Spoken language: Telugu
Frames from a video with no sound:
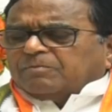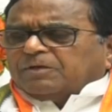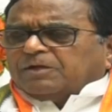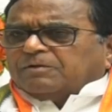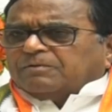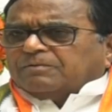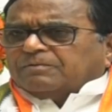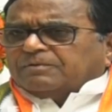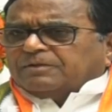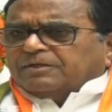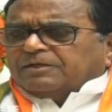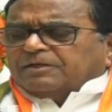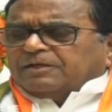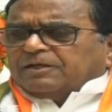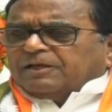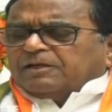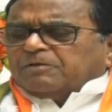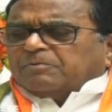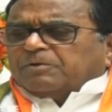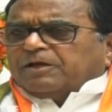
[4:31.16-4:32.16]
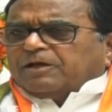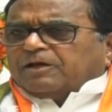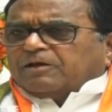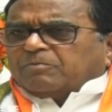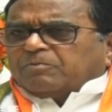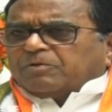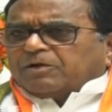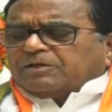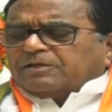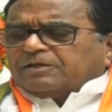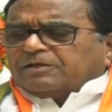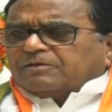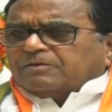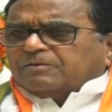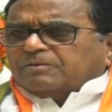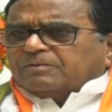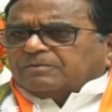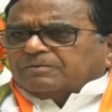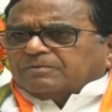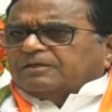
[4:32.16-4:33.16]
మనం ఎనభై ఆరు
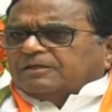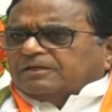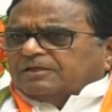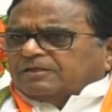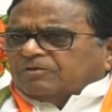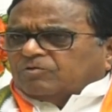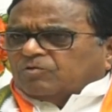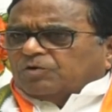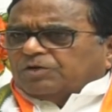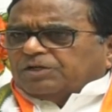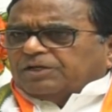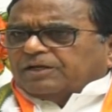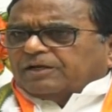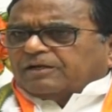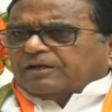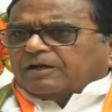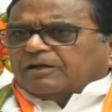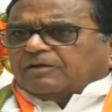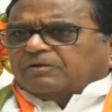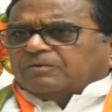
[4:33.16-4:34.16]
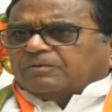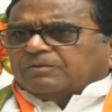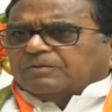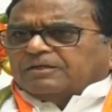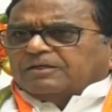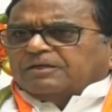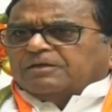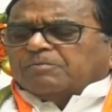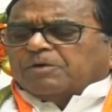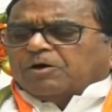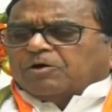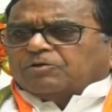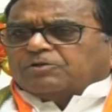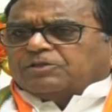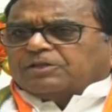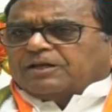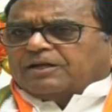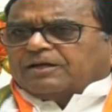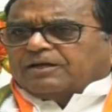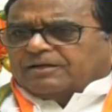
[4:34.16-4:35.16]
ప్రాజెక్టులు ఈ కోటి ఎకరాలు ఈ
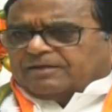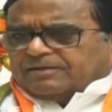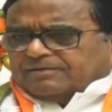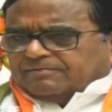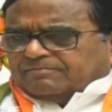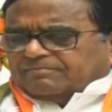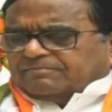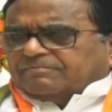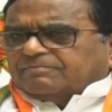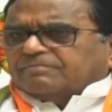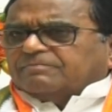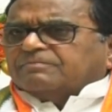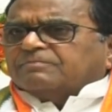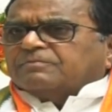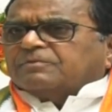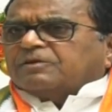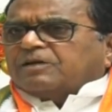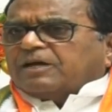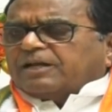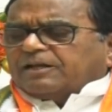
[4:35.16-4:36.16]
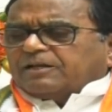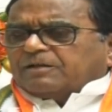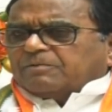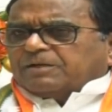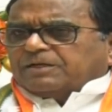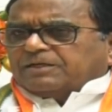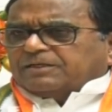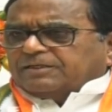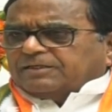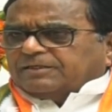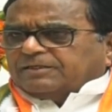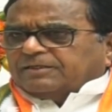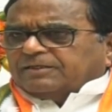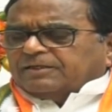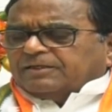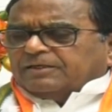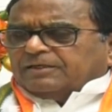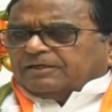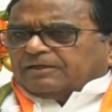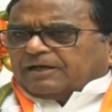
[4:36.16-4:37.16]
మహోత్తర కార్యక్రమానికి
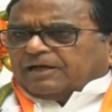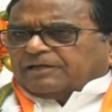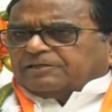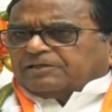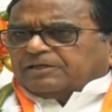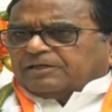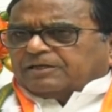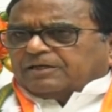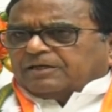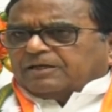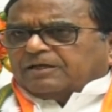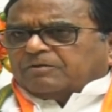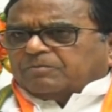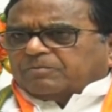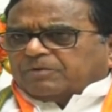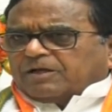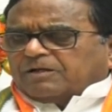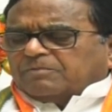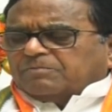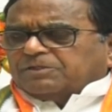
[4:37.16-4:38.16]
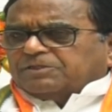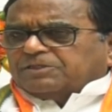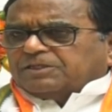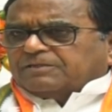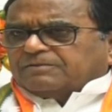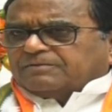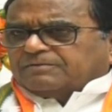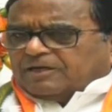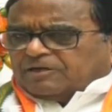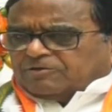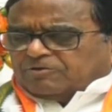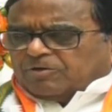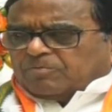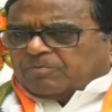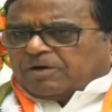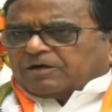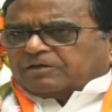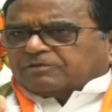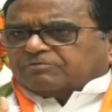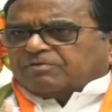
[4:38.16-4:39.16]
రాజశేఖర్ గారు ప్రారంభించారు అందులో
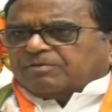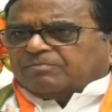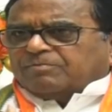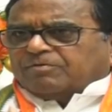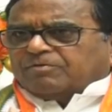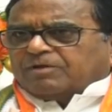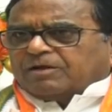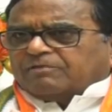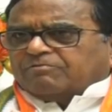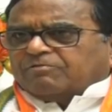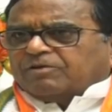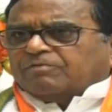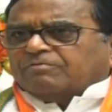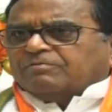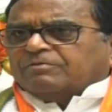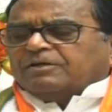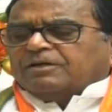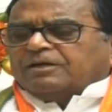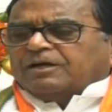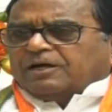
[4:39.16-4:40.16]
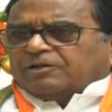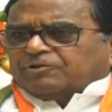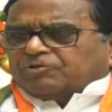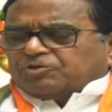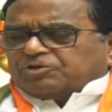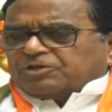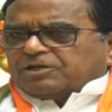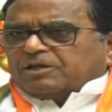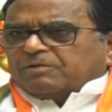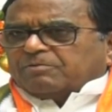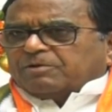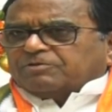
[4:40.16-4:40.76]
భాగస్వామ్యం నాకు ఇవ్వడం అదృష్టంగా